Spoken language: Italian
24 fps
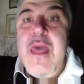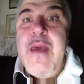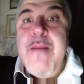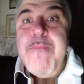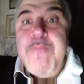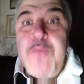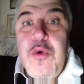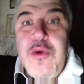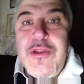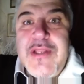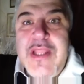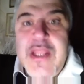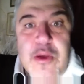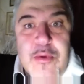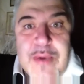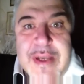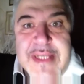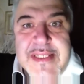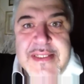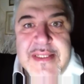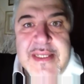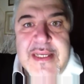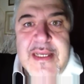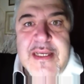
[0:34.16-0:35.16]
Molti di
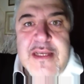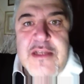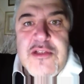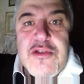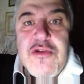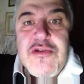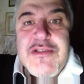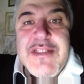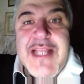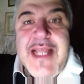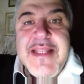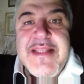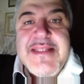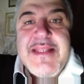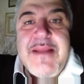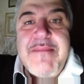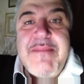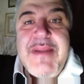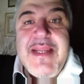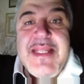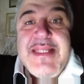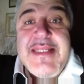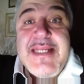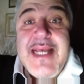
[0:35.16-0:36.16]
questi sono stati
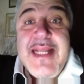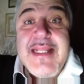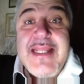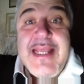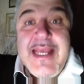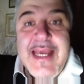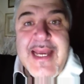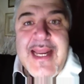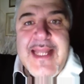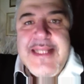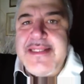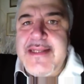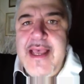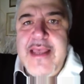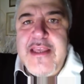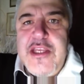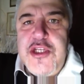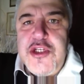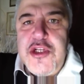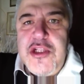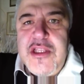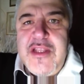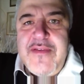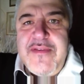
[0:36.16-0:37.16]
stabilizzati grazie agli
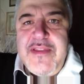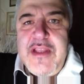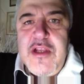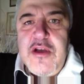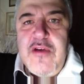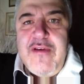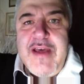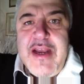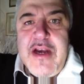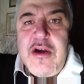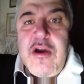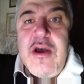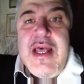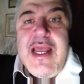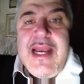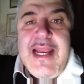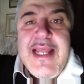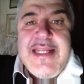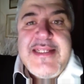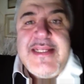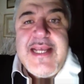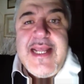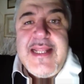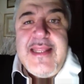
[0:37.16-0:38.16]
incentivi del governo.
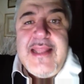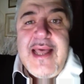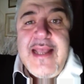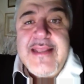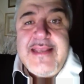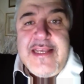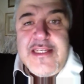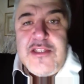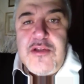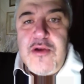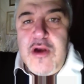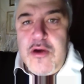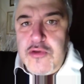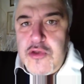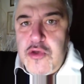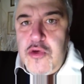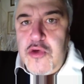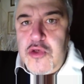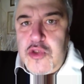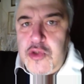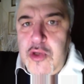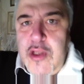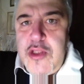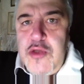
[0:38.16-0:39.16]
L'azienda ha chiesto l'anno
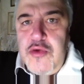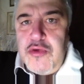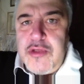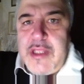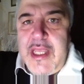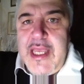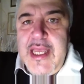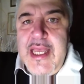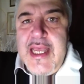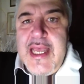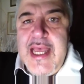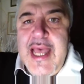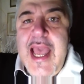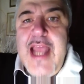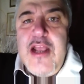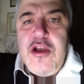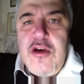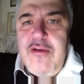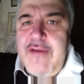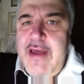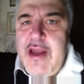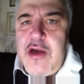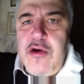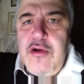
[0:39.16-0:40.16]
scorso aiuti e il
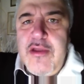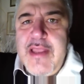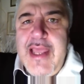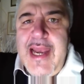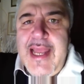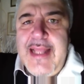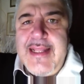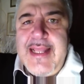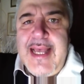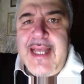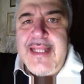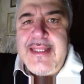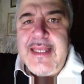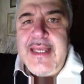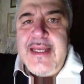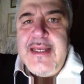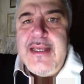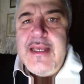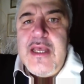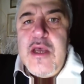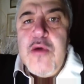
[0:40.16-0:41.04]
governo glieli ha dati.